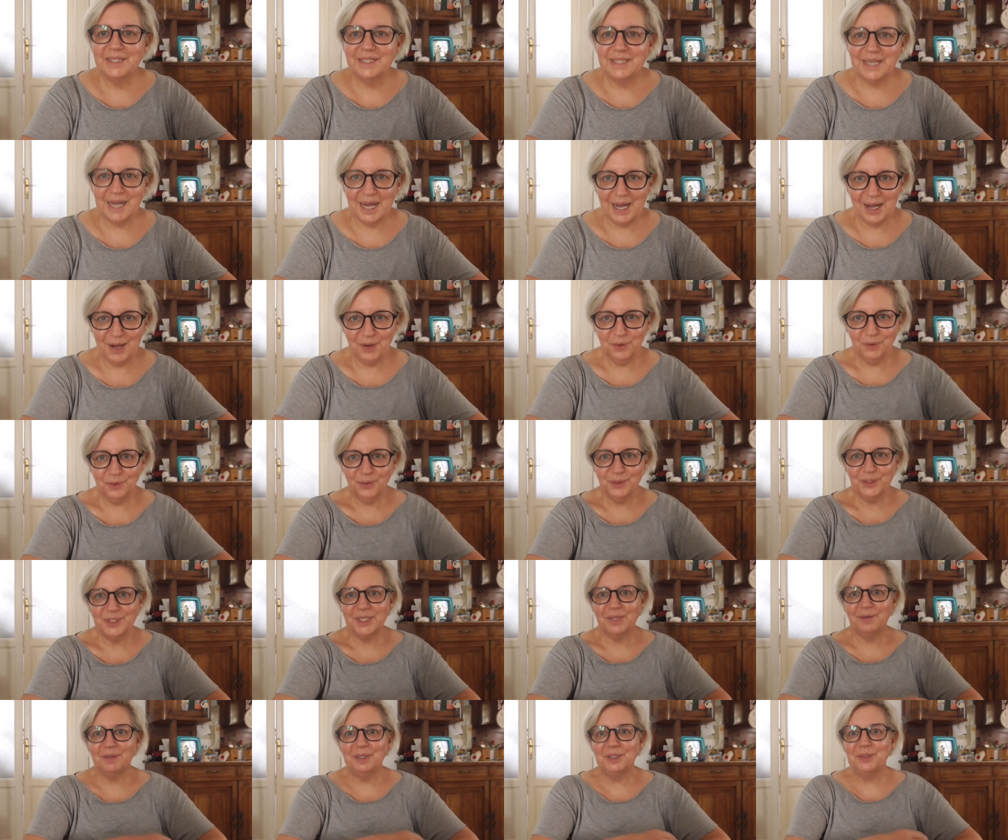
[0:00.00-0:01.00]
Ciao,
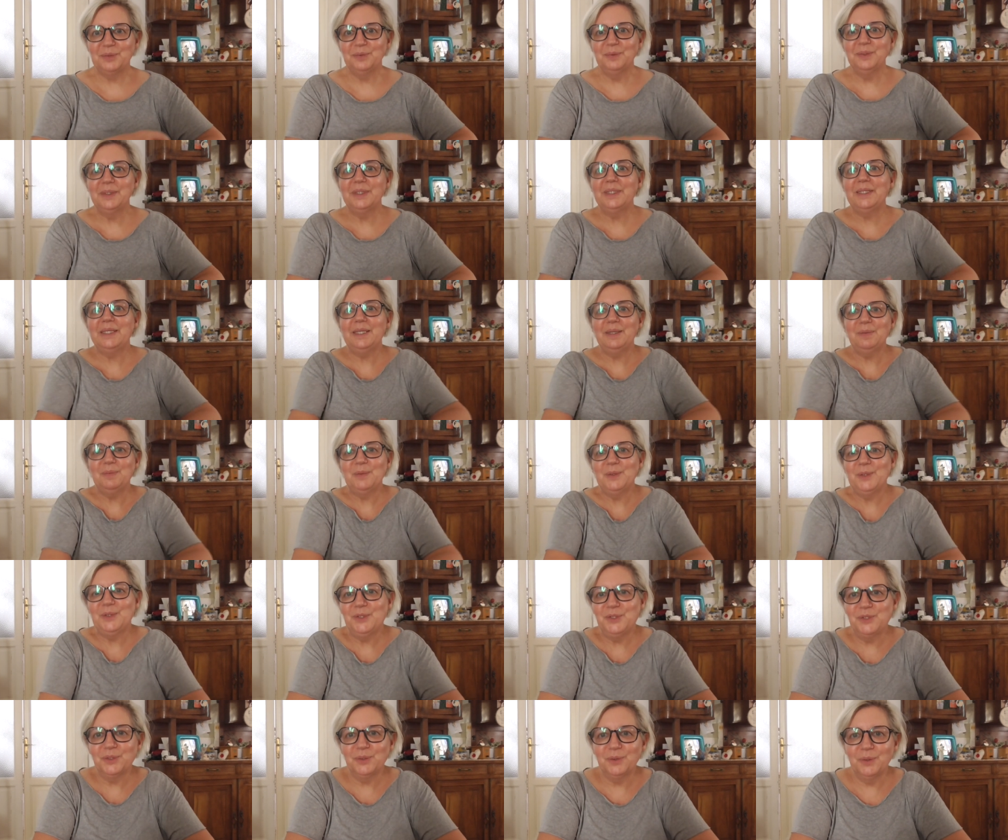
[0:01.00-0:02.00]
ciao a tutti,
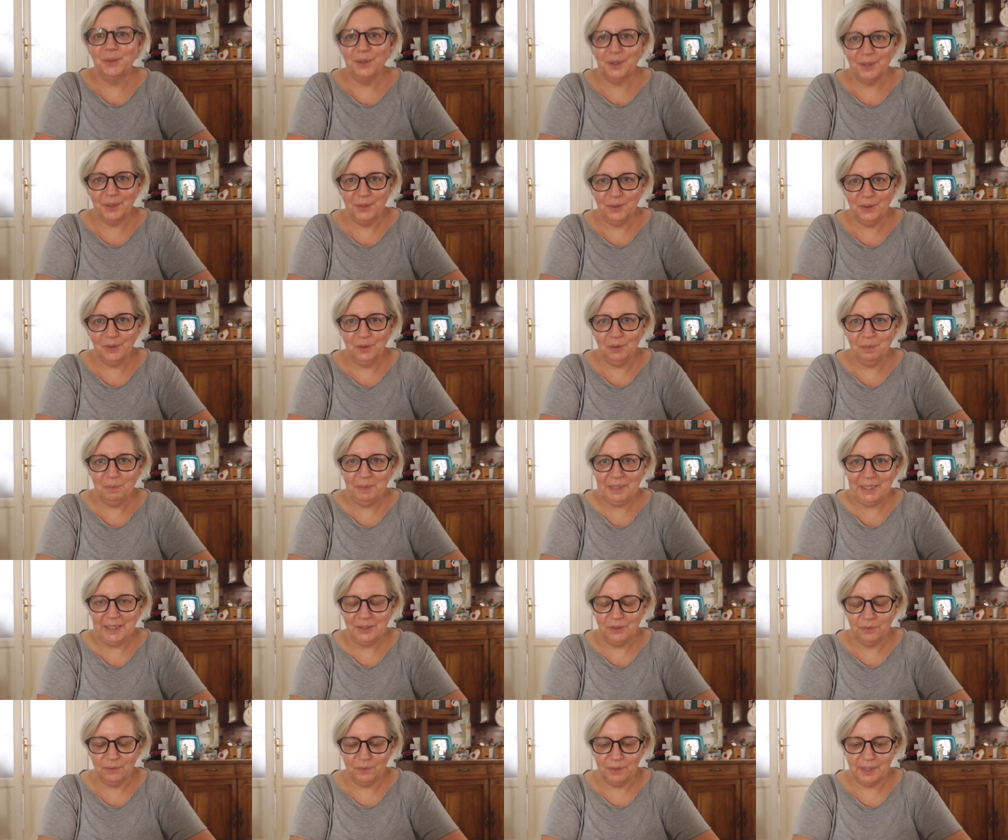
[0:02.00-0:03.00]
buongiorno,
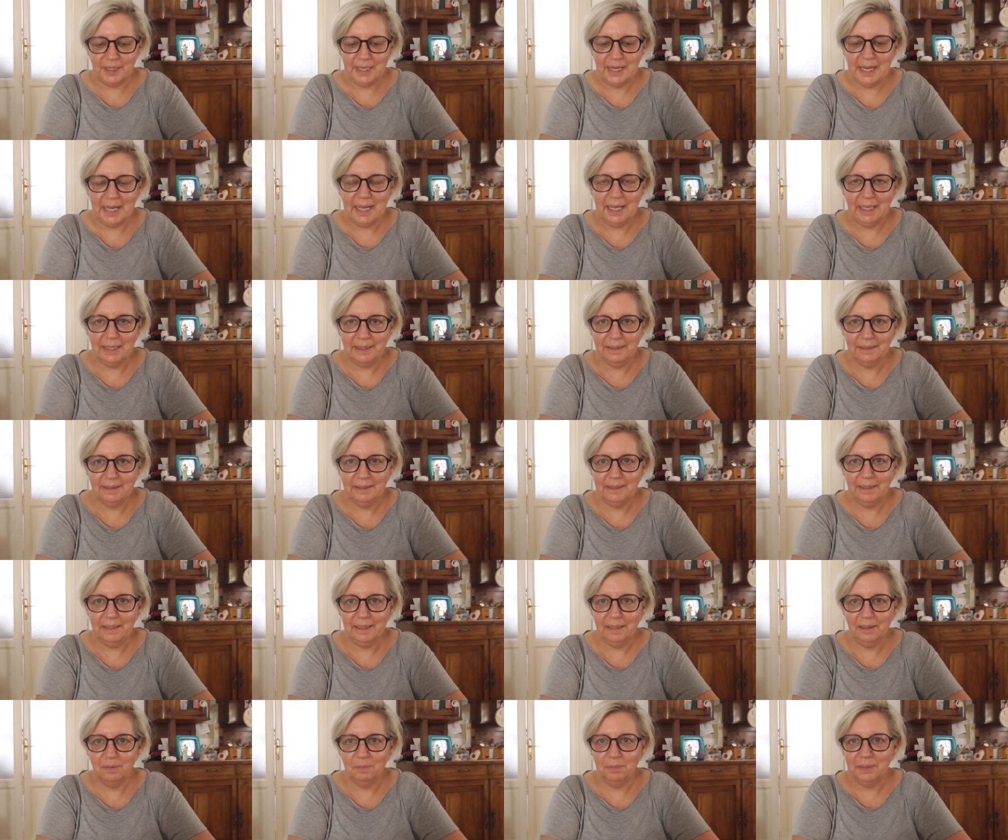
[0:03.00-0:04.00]
bentornati
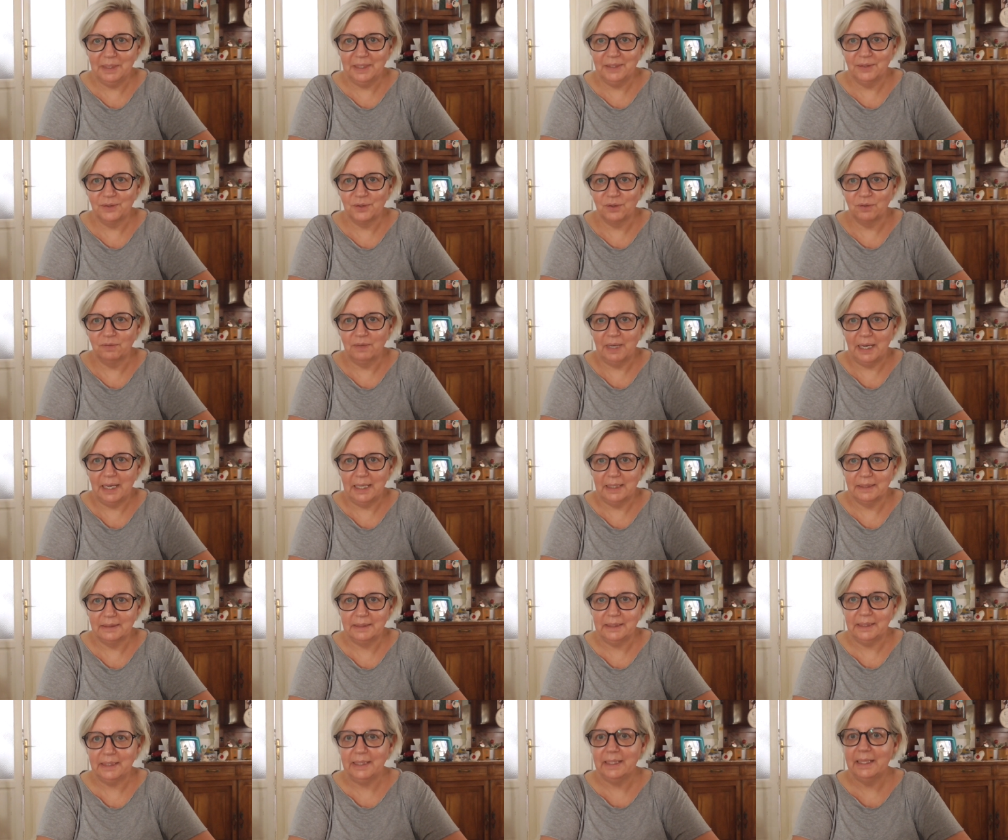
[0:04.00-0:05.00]
e
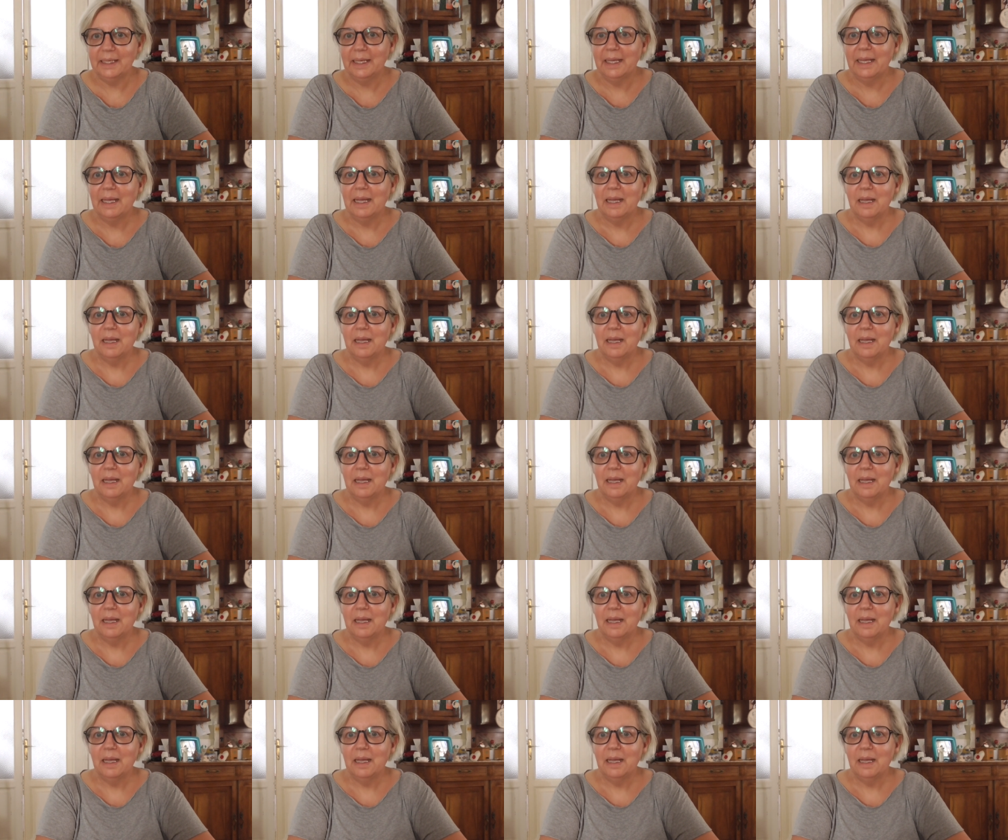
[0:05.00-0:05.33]
bentrovati.